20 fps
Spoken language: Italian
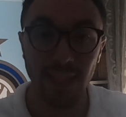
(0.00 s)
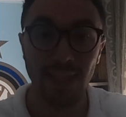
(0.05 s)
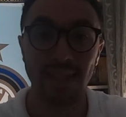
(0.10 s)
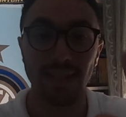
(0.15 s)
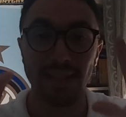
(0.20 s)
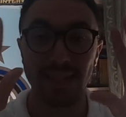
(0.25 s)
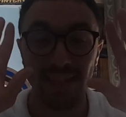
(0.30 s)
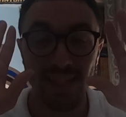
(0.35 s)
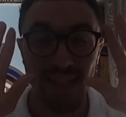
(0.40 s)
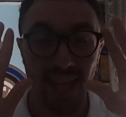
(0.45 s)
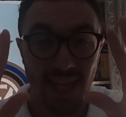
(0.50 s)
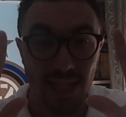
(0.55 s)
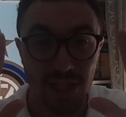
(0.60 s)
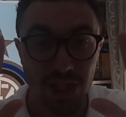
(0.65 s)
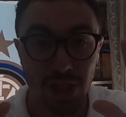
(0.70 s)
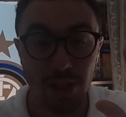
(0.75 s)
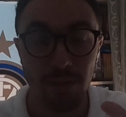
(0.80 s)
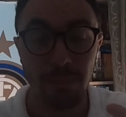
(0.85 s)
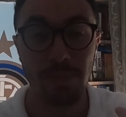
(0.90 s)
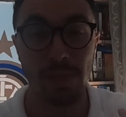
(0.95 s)
il
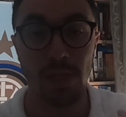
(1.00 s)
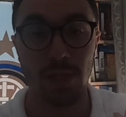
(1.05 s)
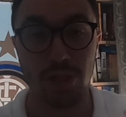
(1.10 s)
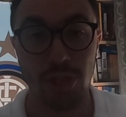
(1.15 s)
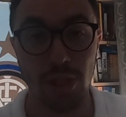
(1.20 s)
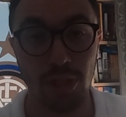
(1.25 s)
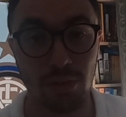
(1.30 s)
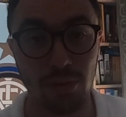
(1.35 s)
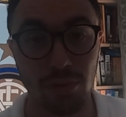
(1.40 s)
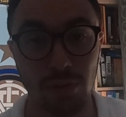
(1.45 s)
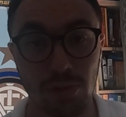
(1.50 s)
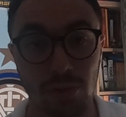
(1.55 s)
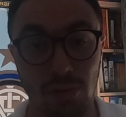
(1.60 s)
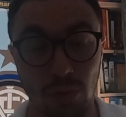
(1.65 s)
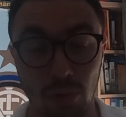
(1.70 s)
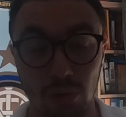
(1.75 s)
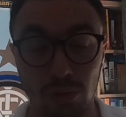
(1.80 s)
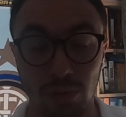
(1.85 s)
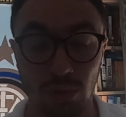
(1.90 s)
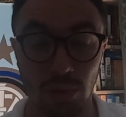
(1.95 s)
10% di
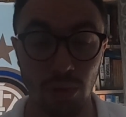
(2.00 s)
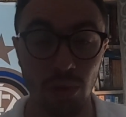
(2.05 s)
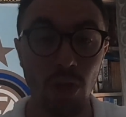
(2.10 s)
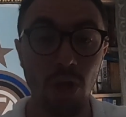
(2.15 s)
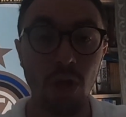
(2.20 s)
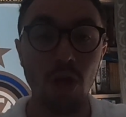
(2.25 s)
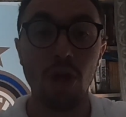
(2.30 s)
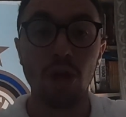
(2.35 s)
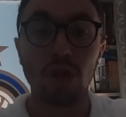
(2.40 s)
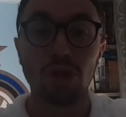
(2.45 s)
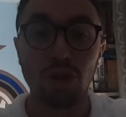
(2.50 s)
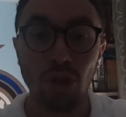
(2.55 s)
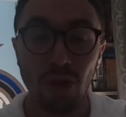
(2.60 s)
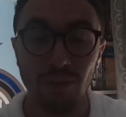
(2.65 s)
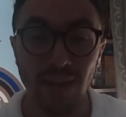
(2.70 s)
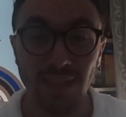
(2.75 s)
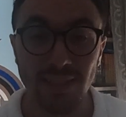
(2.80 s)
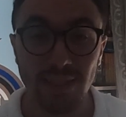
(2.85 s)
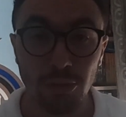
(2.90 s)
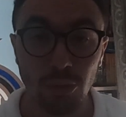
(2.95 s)
sconto.
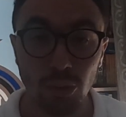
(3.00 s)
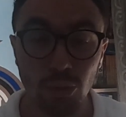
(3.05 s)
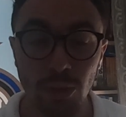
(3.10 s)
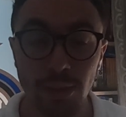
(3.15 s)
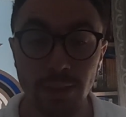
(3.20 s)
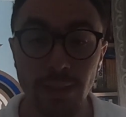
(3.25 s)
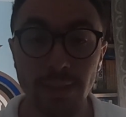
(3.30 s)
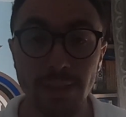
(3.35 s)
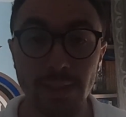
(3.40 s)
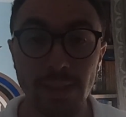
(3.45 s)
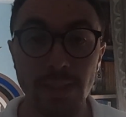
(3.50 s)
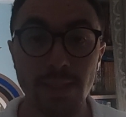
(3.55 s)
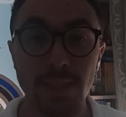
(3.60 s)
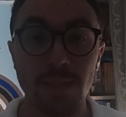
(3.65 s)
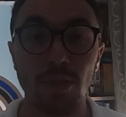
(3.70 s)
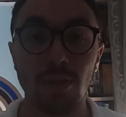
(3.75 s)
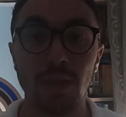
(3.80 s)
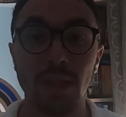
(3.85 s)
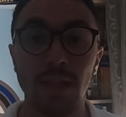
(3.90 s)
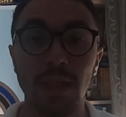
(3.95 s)
Trovate tutto in descrizione,